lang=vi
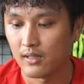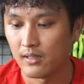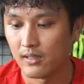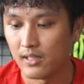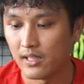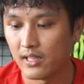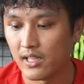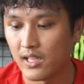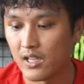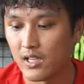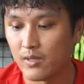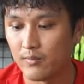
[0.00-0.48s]

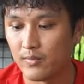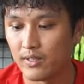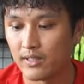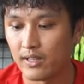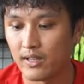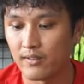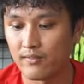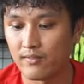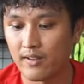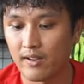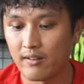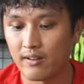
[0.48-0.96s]
thì khi mà mình
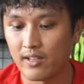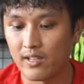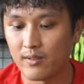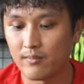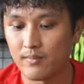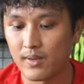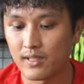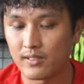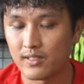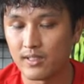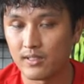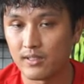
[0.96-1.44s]
gắn vào thì
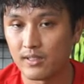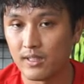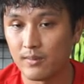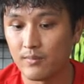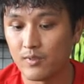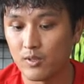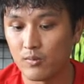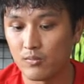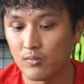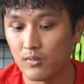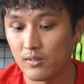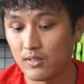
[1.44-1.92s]
mặt tiếp
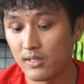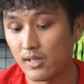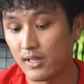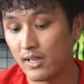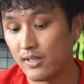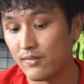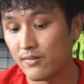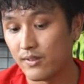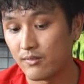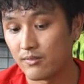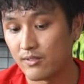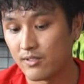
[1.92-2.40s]
xúc nó sẽ
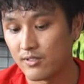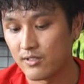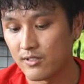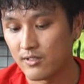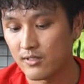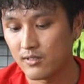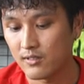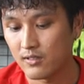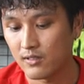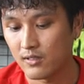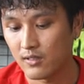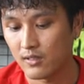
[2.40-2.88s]
đi vào
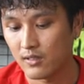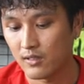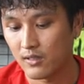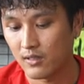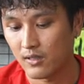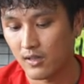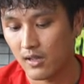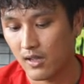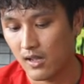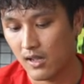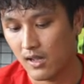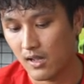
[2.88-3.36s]
trước
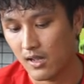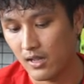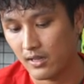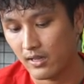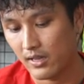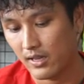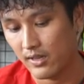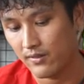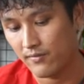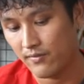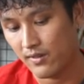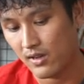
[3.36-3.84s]
à,
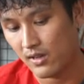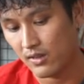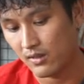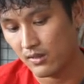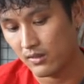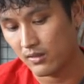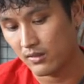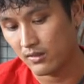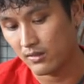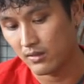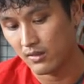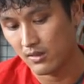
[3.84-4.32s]
cái
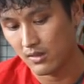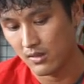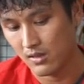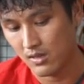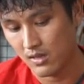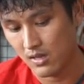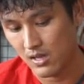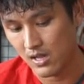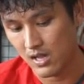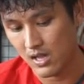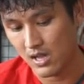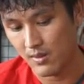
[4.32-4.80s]
phần
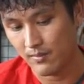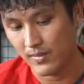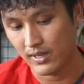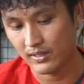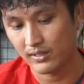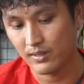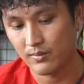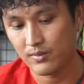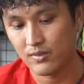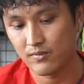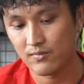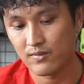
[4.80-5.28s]
à, mặt
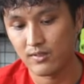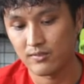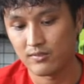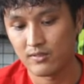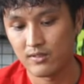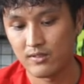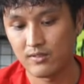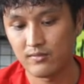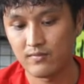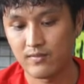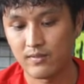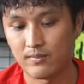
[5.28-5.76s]
tiếp xúc vào
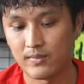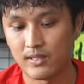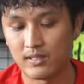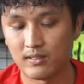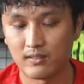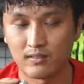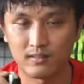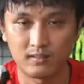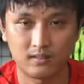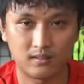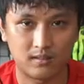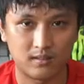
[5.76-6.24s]
trước và mình
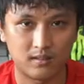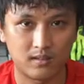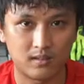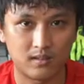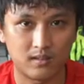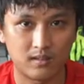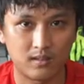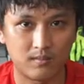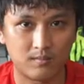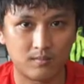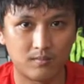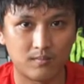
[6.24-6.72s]

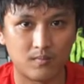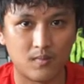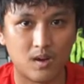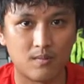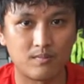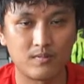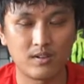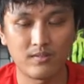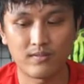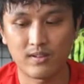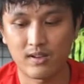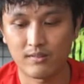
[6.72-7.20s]

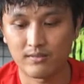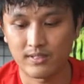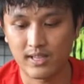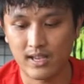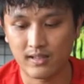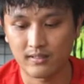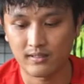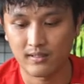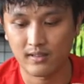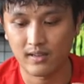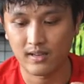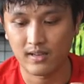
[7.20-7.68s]
bóp nó vào
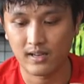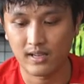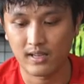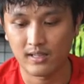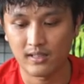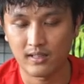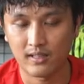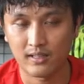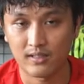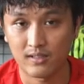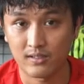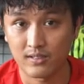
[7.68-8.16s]
chặt như thế này
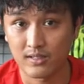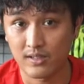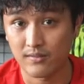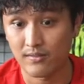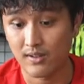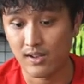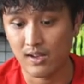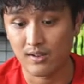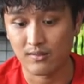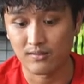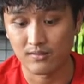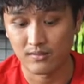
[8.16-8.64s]
thì nó sẽ
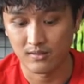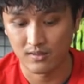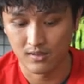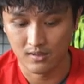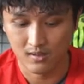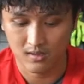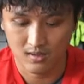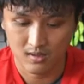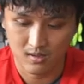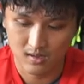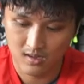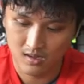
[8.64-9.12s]
vào
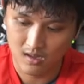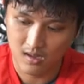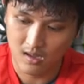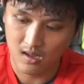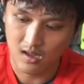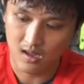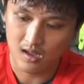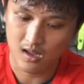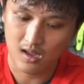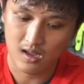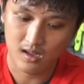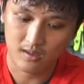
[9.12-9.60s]

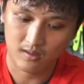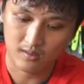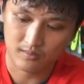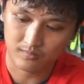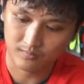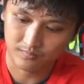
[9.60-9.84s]
à,